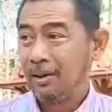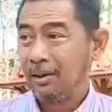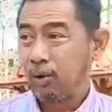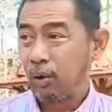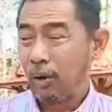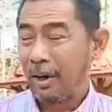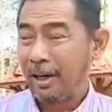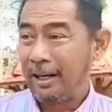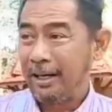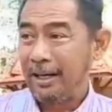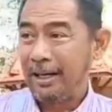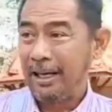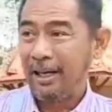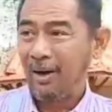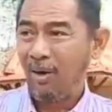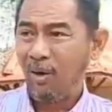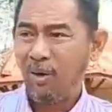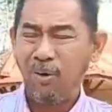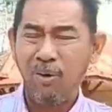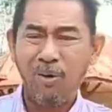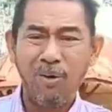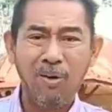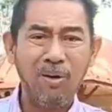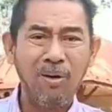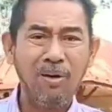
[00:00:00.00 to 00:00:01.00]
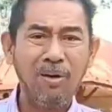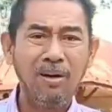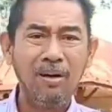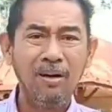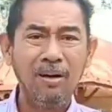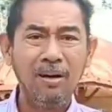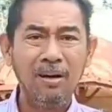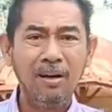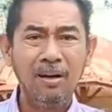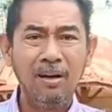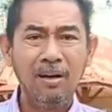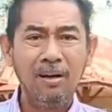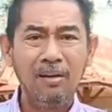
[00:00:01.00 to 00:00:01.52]
ตัวนี้นี่โอ้โห
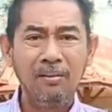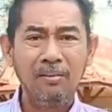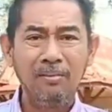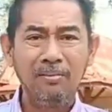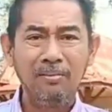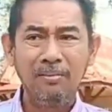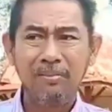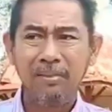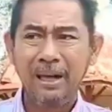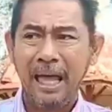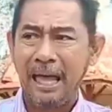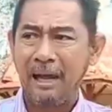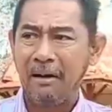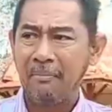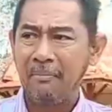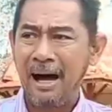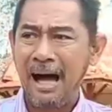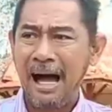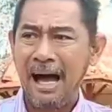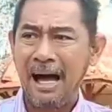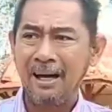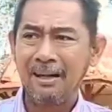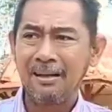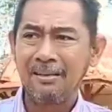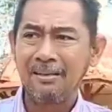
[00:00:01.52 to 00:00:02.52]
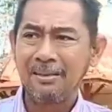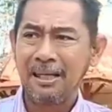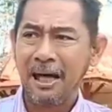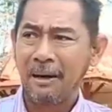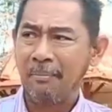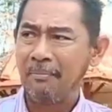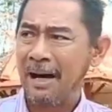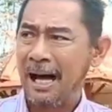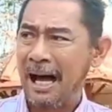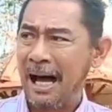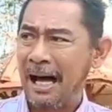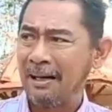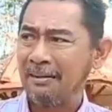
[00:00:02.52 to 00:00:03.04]
เก่งมาก
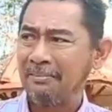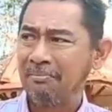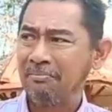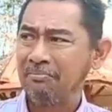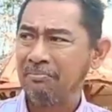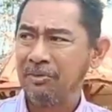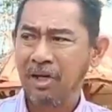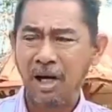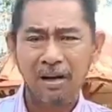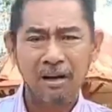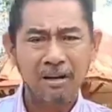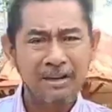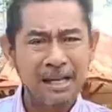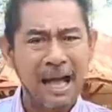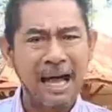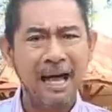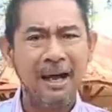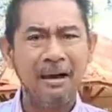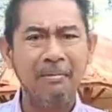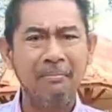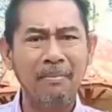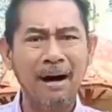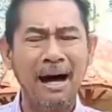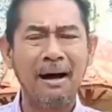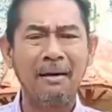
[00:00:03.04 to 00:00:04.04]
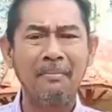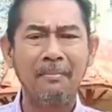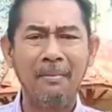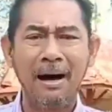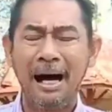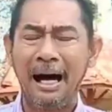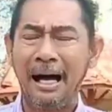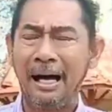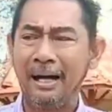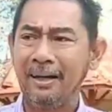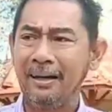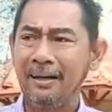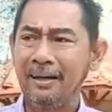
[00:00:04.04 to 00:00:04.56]
ทำงานเยอะแยะมาก
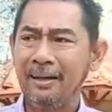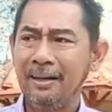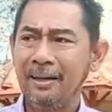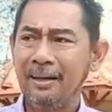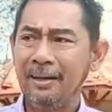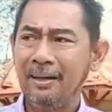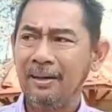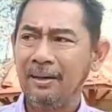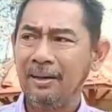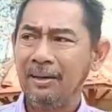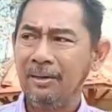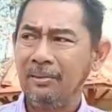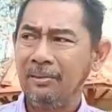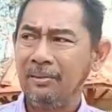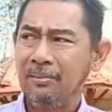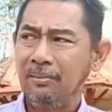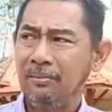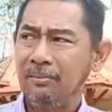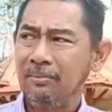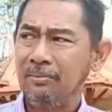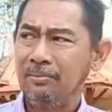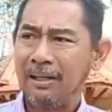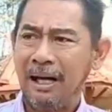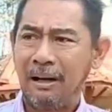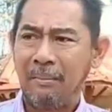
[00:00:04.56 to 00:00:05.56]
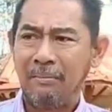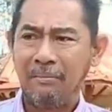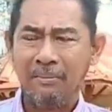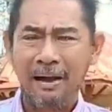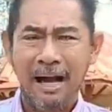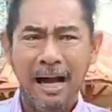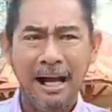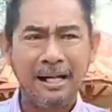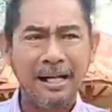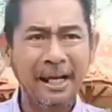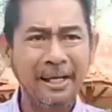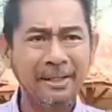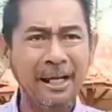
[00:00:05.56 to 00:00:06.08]
มายทำ
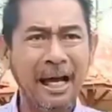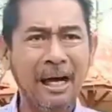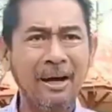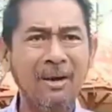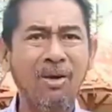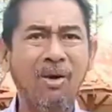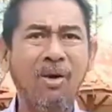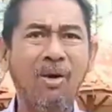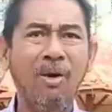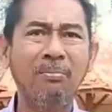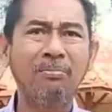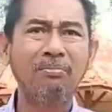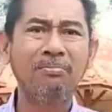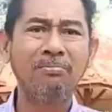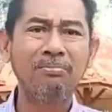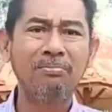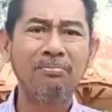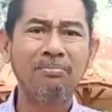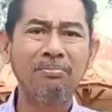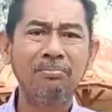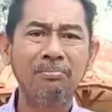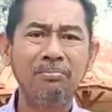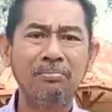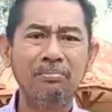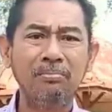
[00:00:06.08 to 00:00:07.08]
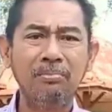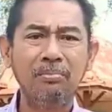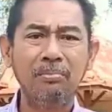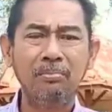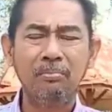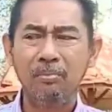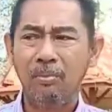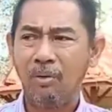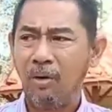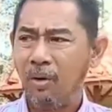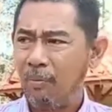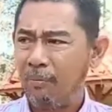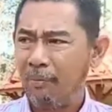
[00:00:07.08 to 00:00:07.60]
งานให้สังคม
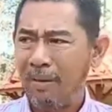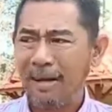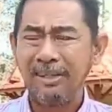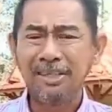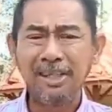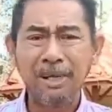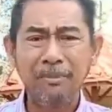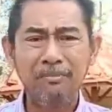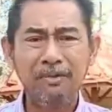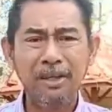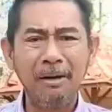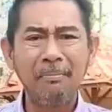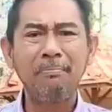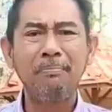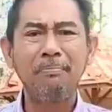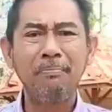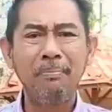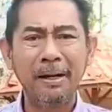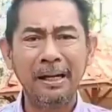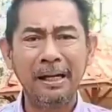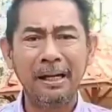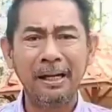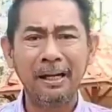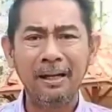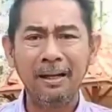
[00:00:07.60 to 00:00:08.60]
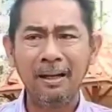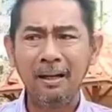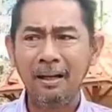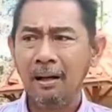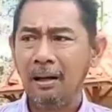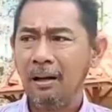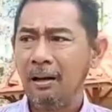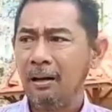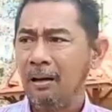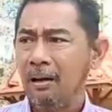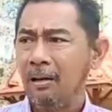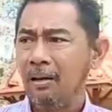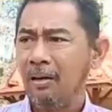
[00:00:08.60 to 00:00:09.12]
เป็นสิบสิบปี
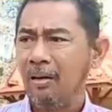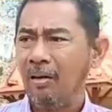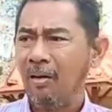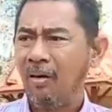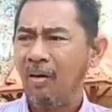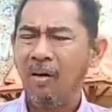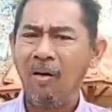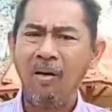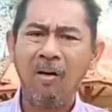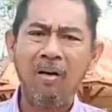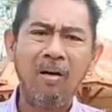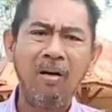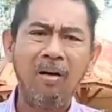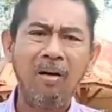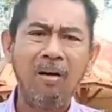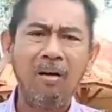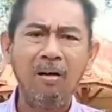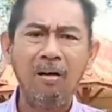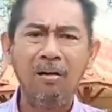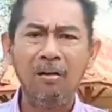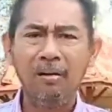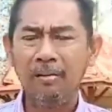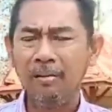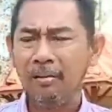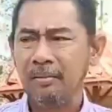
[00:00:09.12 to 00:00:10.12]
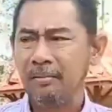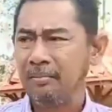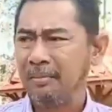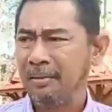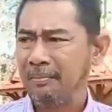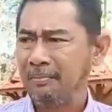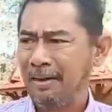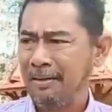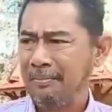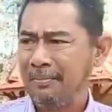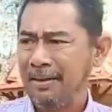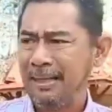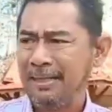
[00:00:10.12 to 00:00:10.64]
โอมัน
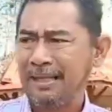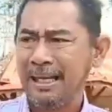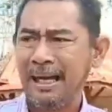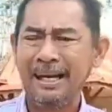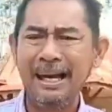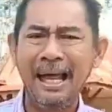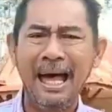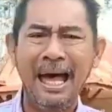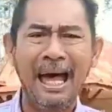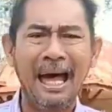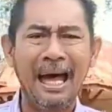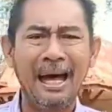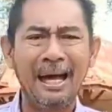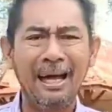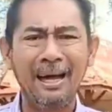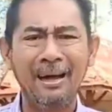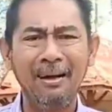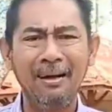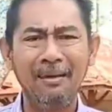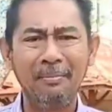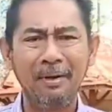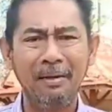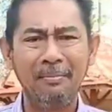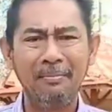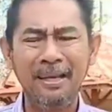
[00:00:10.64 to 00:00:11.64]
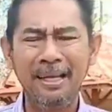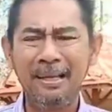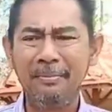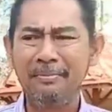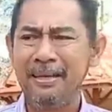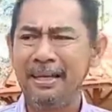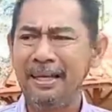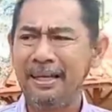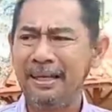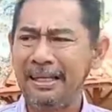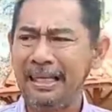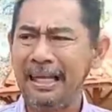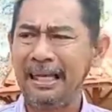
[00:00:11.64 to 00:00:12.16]
ไม่มีจะแดก มันไม่
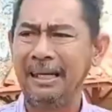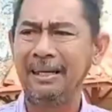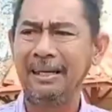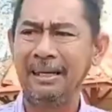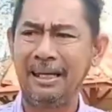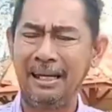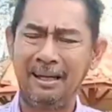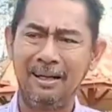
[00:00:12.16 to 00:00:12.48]
มีกิน